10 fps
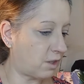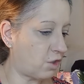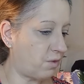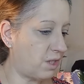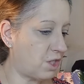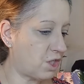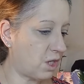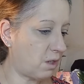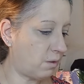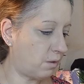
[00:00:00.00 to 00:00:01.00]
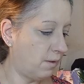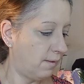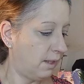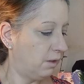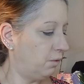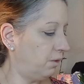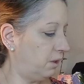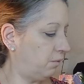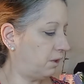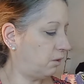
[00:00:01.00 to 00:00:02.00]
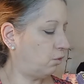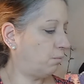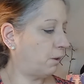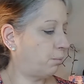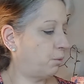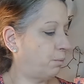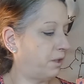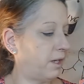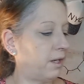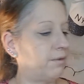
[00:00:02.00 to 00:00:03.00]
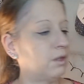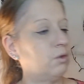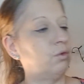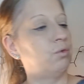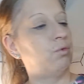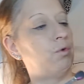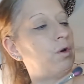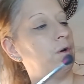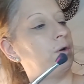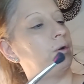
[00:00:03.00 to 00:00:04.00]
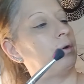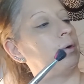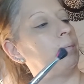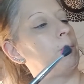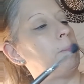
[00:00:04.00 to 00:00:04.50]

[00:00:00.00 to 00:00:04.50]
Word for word: Je vais déjà euh, unifier toute ma paupière avec une couleur euh,